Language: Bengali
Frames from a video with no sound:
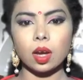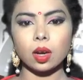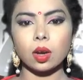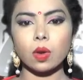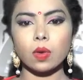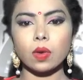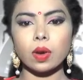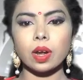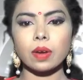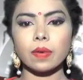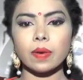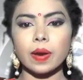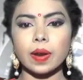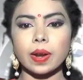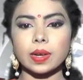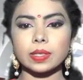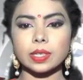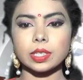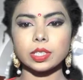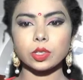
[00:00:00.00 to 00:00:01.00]
করোনা
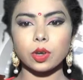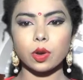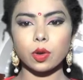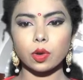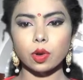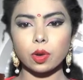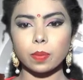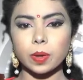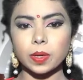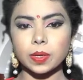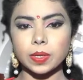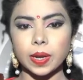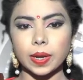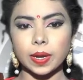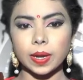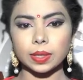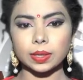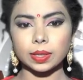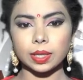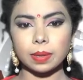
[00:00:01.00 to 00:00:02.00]
ভাইরাসের সংক্রমণ
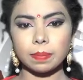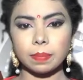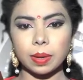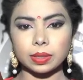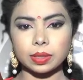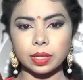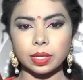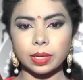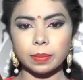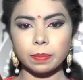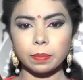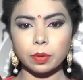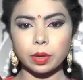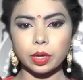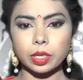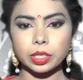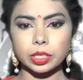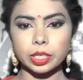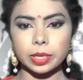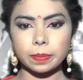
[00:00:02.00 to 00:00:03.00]
ঠেকাতে মাদারীপুরে
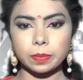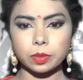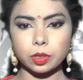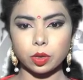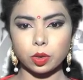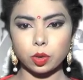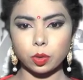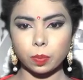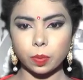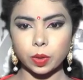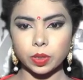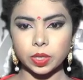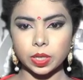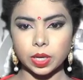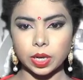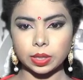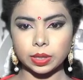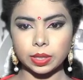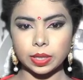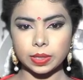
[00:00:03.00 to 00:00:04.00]
শিবচর
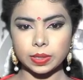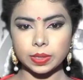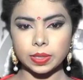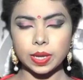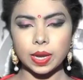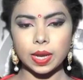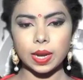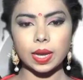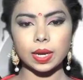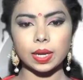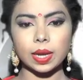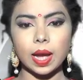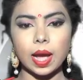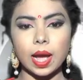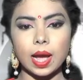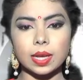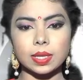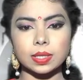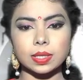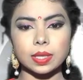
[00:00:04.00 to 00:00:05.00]
উপজেলার তিনটি এলাকা
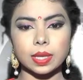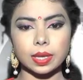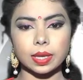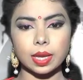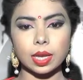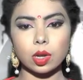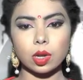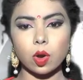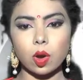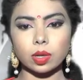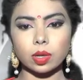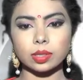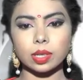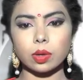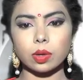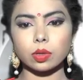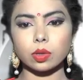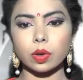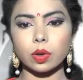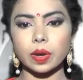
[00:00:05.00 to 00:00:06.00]
আজ থেকে
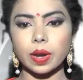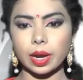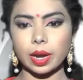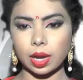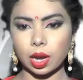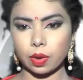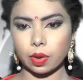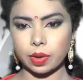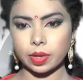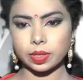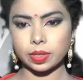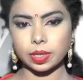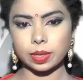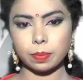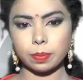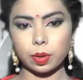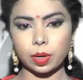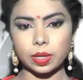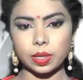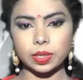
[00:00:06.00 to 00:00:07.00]
লকডাউন করে রাখা হয়েছে
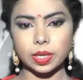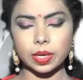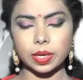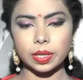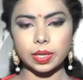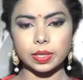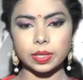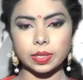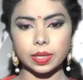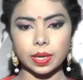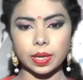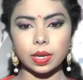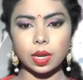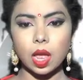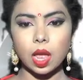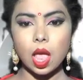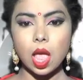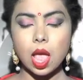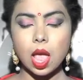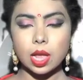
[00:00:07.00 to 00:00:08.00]
বলে জানিয়েছেন
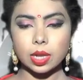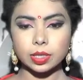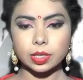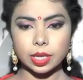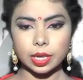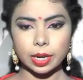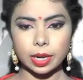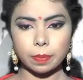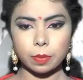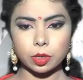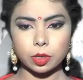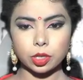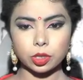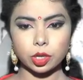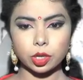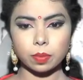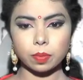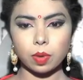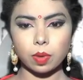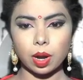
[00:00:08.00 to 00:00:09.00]
জেলা
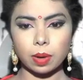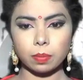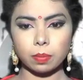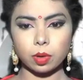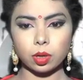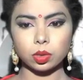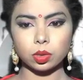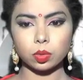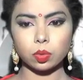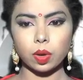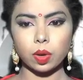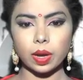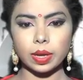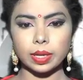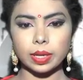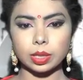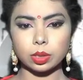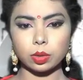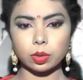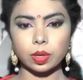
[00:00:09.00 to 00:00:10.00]
প্রশাসক মোহাম্মদ
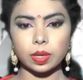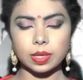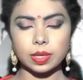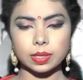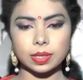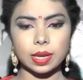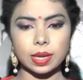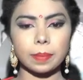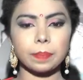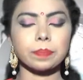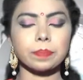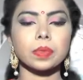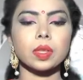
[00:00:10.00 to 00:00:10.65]
ওয়াহিদুল ইসলাম